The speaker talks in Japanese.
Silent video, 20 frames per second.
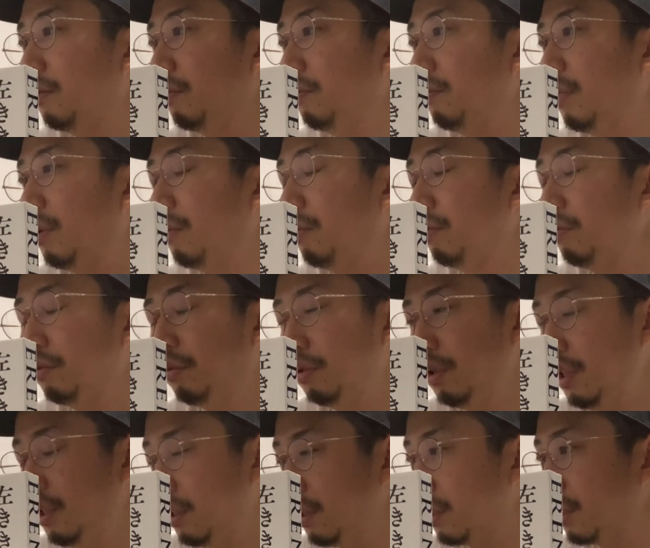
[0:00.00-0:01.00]
まあ本当
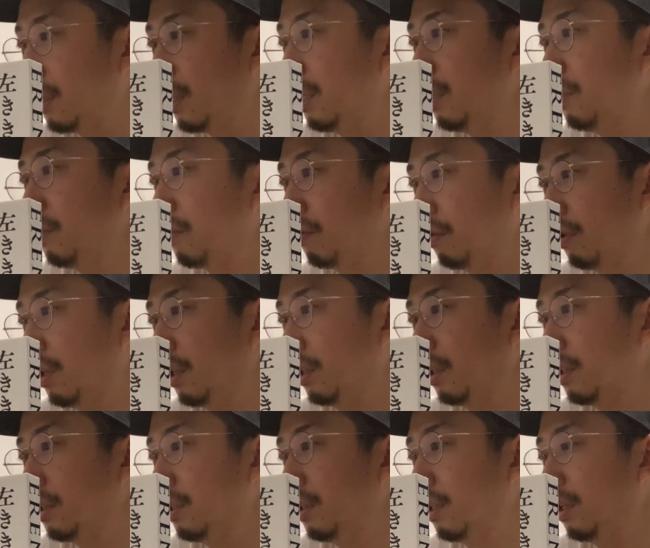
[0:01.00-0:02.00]
に最後の
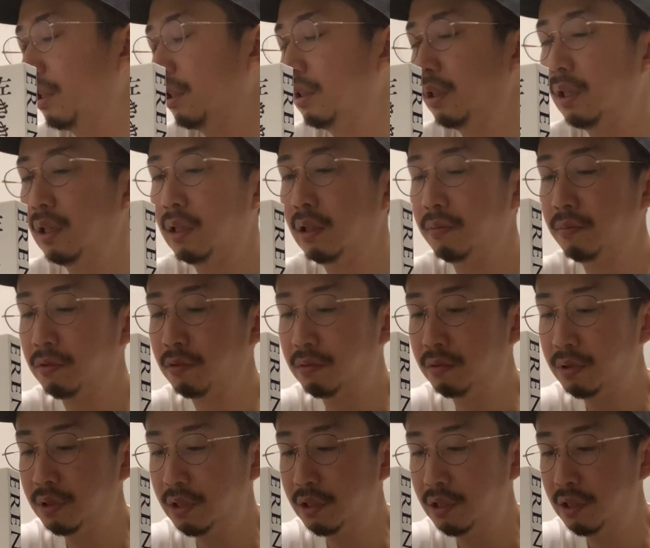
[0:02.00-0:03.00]
話なんで、僕
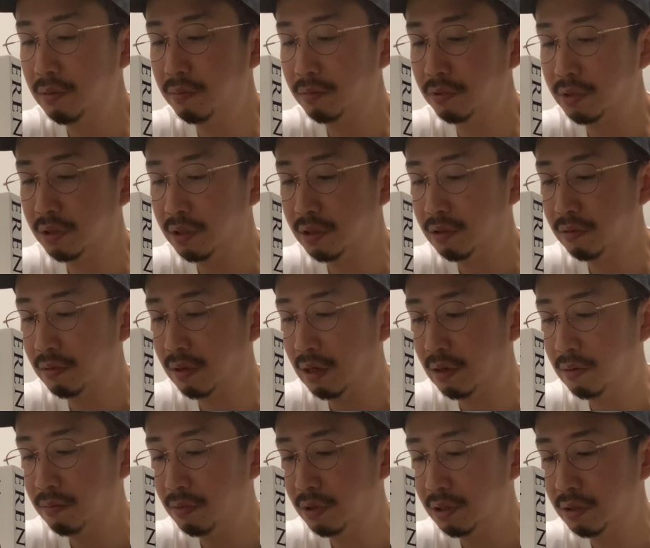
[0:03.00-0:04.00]
自身も実は
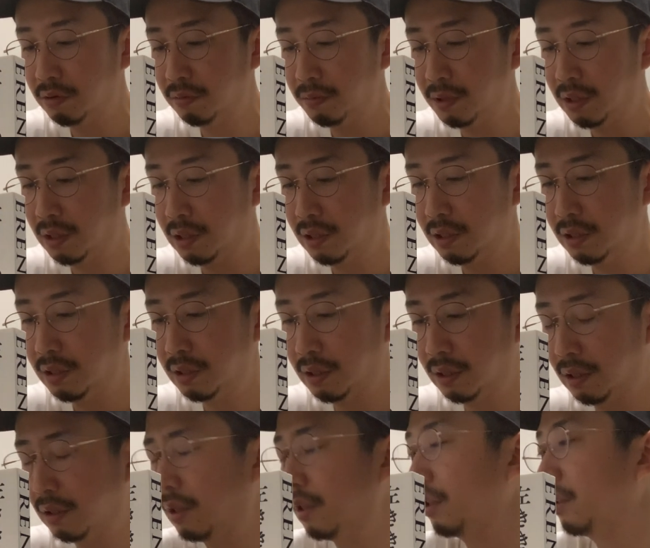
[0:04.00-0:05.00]
あんまり読み返して
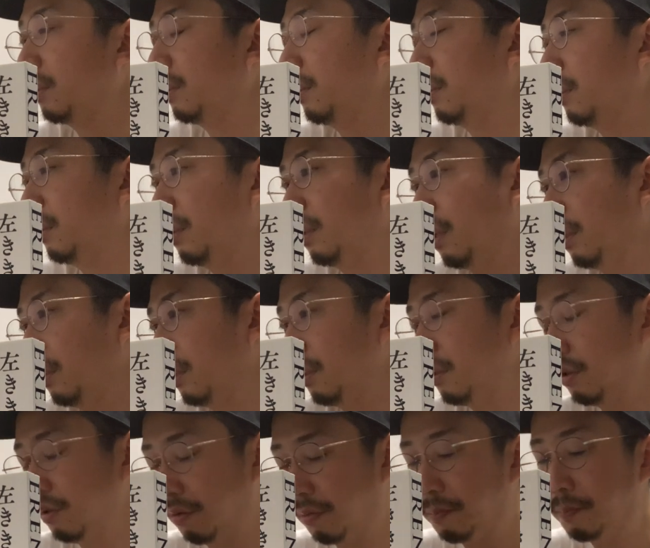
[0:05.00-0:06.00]
なかったったんで
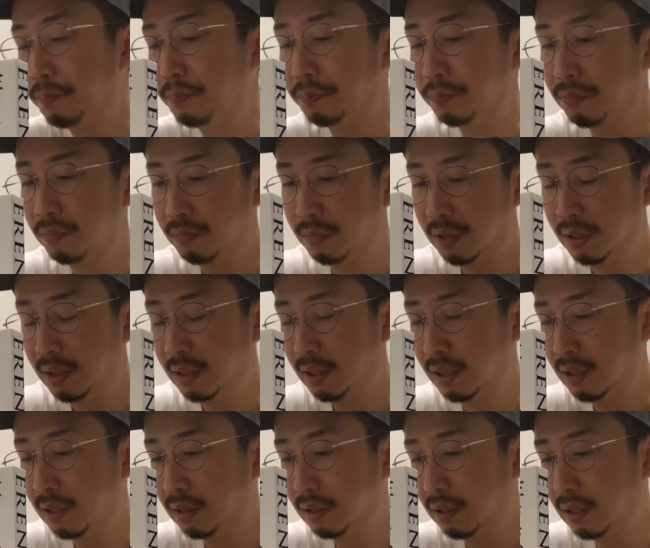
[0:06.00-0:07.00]
すよ
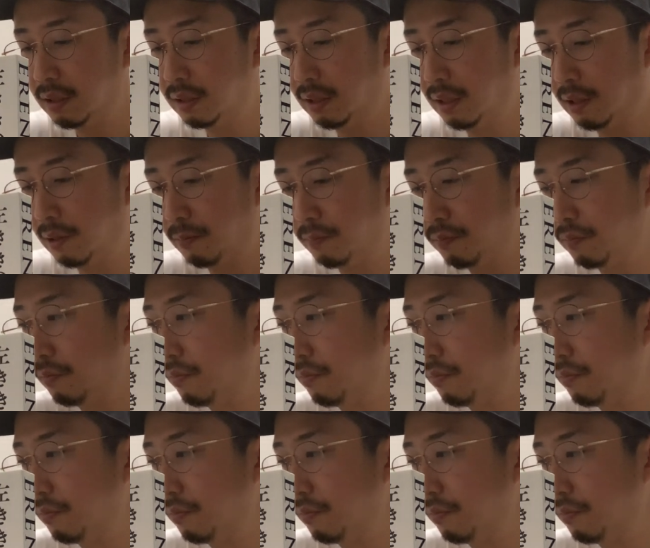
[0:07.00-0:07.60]
なんか